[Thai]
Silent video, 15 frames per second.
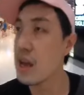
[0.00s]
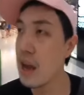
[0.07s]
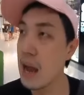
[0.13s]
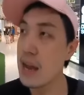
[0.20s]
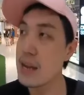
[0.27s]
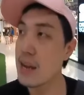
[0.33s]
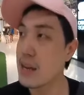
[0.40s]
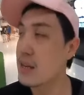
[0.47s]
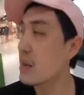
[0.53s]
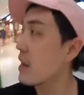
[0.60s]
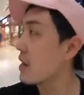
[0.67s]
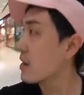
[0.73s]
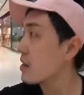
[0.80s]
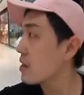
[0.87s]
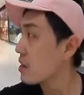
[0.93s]
ให้เด็
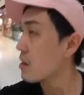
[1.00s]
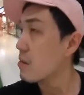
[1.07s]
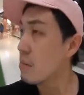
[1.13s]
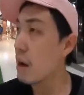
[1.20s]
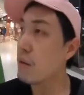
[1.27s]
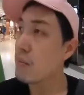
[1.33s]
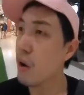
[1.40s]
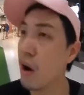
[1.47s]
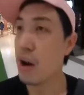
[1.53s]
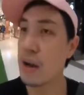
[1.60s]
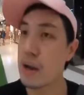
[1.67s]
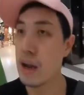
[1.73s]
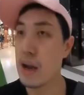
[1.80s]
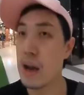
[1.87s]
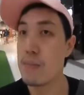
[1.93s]
กๆพักผ่อน
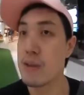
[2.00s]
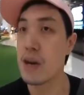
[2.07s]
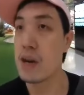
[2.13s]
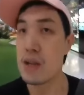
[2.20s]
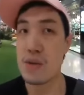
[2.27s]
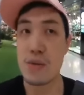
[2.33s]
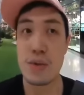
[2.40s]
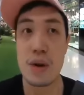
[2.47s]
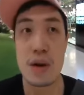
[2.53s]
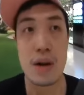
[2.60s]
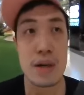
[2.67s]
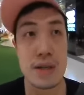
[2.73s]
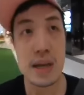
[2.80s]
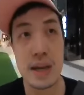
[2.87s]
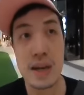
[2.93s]
นะครับเยอะอยู่
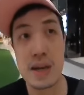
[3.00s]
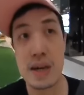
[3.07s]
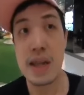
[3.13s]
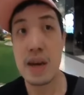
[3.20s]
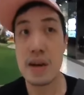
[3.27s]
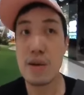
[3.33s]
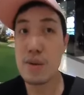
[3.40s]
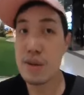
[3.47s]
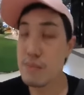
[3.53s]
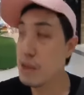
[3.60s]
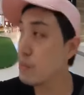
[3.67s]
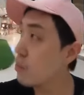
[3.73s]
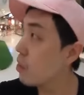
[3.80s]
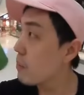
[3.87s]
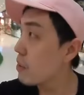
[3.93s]
ชั้น 1นี่ก็ดูจะมี
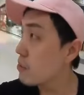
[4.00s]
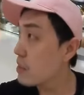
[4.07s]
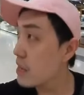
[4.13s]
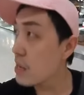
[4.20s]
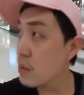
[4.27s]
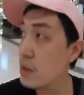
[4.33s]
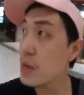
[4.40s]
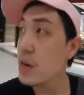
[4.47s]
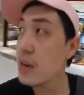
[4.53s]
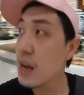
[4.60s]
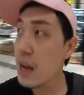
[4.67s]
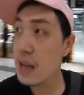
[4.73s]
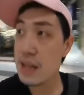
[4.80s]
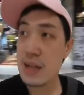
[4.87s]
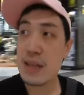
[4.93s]
พวกบิวตี้อยู่เยอะนะ
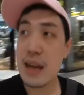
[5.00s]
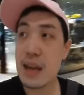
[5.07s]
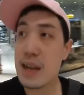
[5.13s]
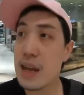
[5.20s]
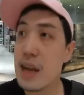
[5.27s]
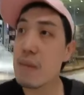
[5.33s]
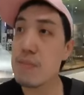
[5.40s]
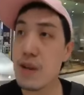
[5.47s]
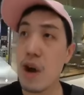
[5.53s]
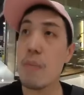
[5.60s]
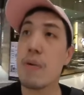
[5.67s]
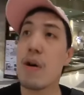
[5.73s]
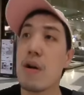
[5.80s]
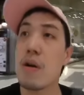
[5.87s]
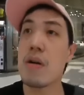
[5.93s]
ฮะตั้งแต่นี่ครับช็อป
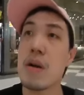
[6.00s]
ของ